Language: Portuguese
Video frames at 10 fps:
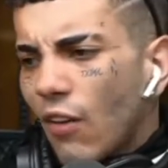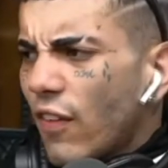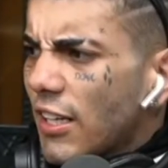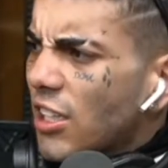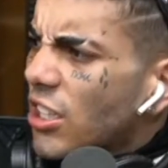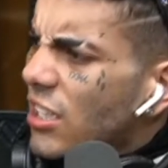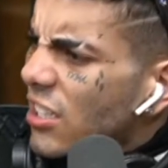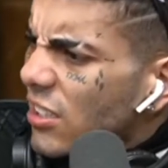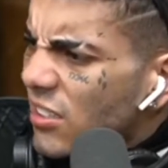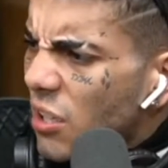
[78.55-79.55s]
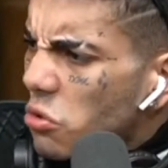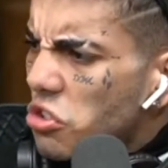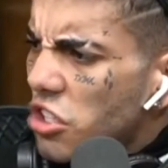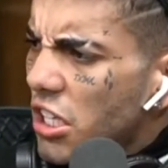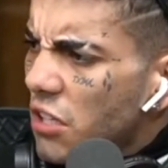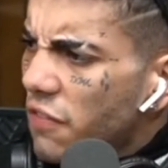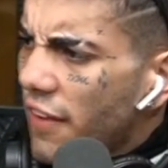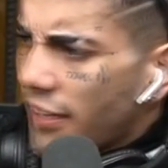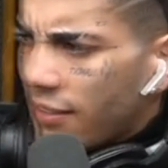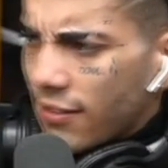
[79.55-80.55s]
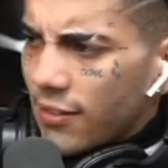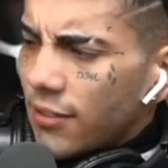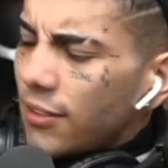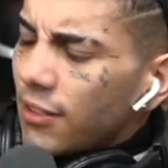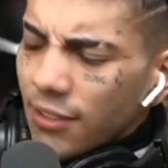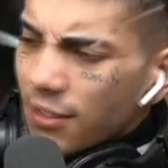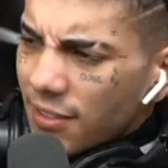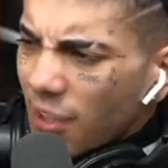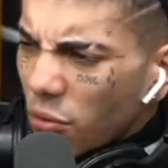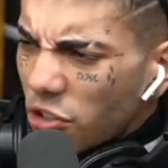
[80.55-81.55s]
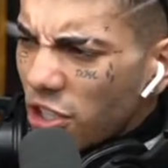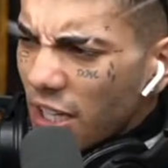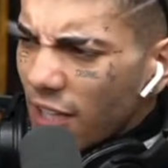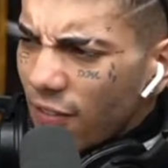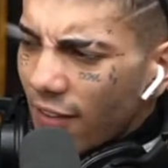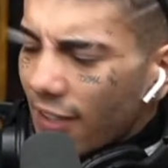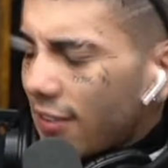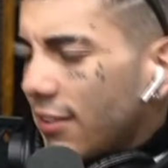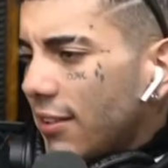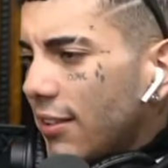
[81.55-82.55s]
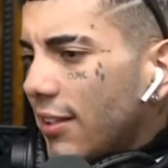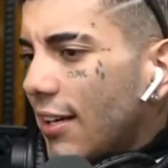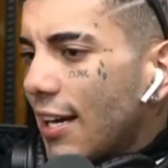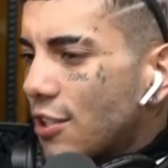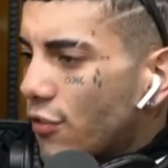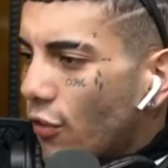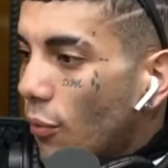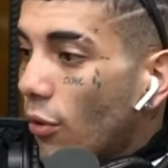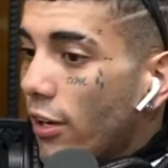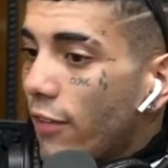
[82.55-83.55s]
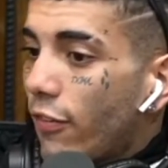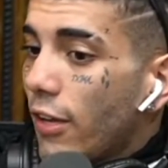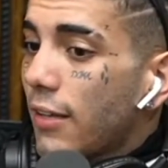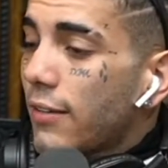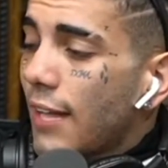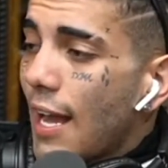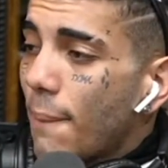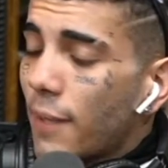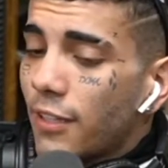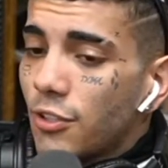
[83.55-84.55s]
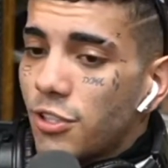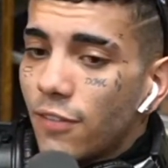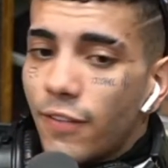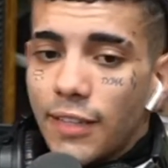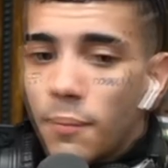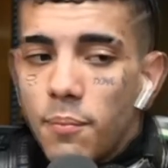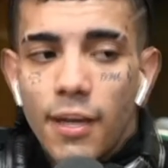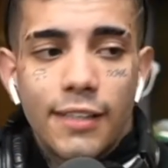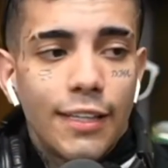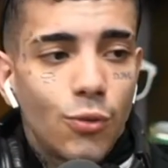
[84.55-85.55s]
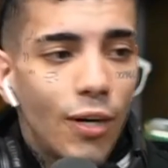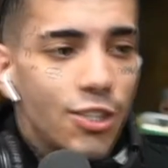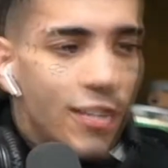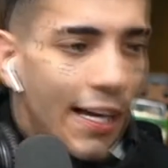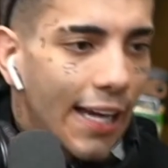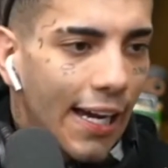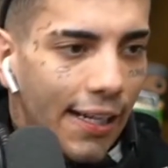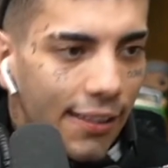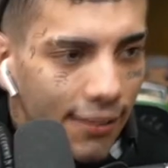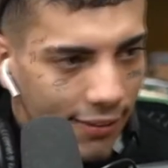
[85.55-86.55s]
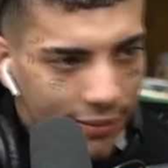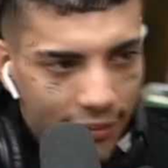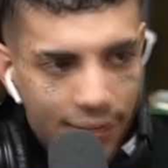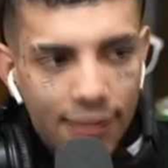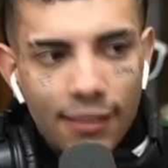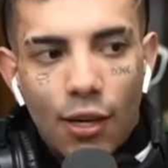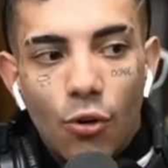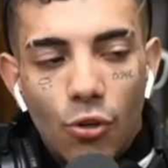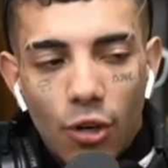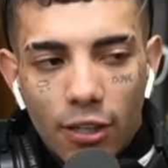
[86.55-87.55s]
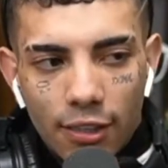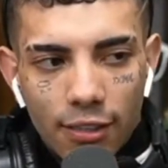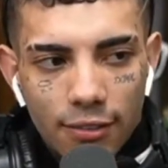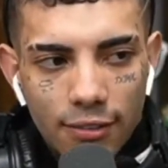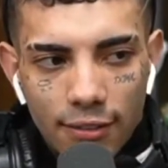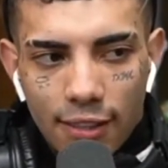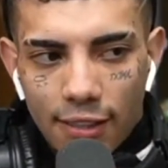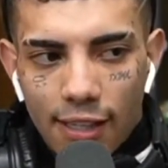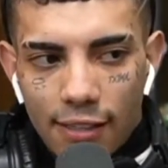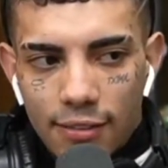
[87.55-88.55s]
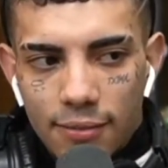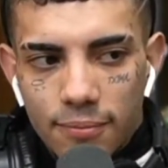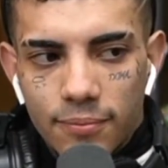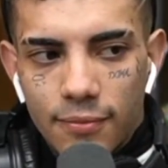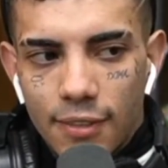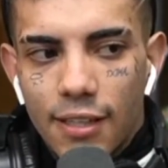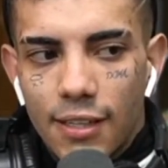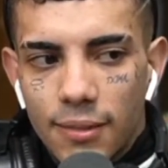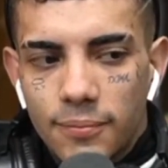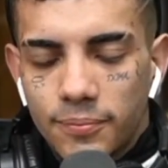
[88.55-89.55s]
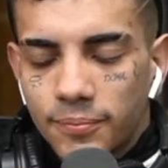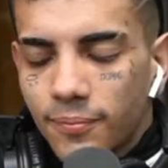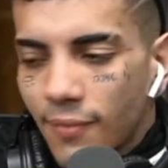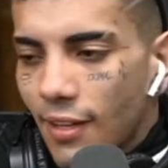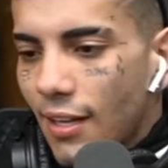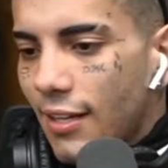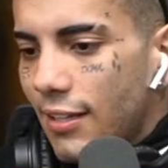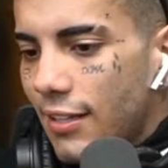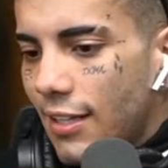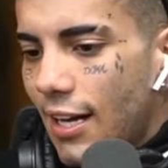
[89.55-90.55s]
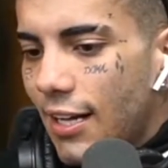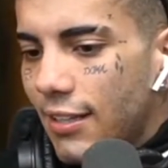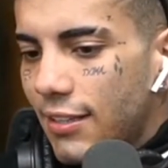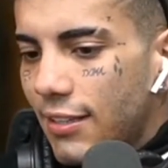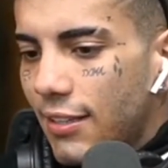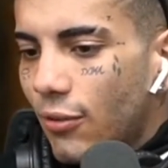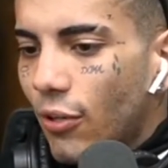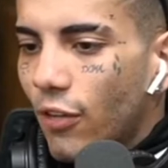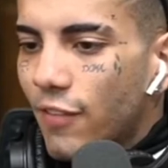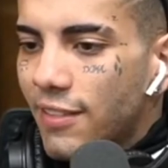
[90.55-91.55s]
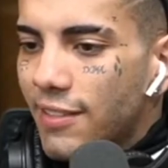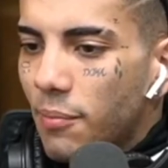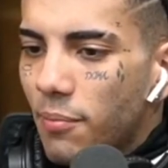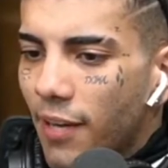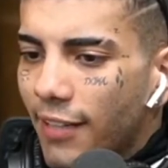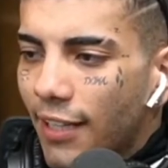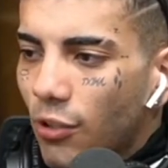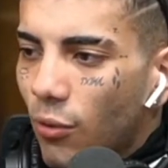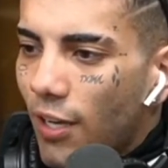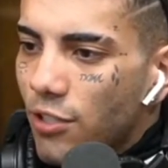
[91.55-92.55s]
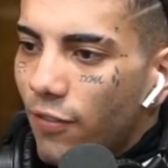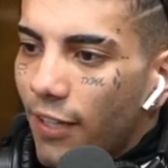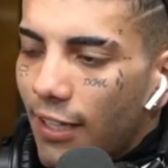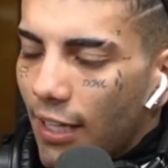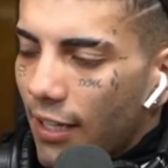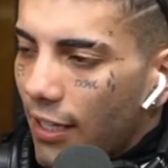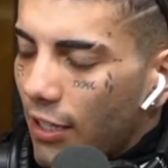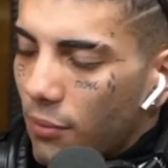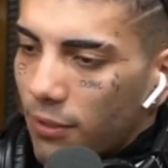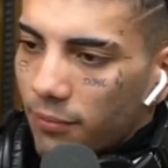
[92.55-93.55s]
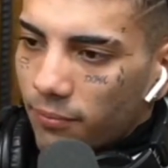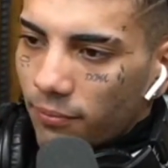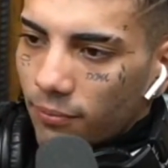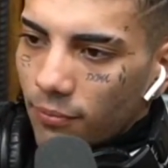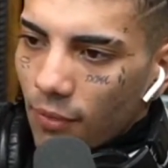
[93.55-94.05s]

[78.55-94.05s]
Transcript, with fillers: Aí eu falei, Kiki, você é um gênio, velho. Você é um gênio, velho. A gente fumou e foi na época que eu tinha feito a primeira tatuagem na cara, que é o Doca, tá ligado? Aqui, né? É. E aí, quando eu fiz essa primeira tatuagem, eu falei, caralho, mano.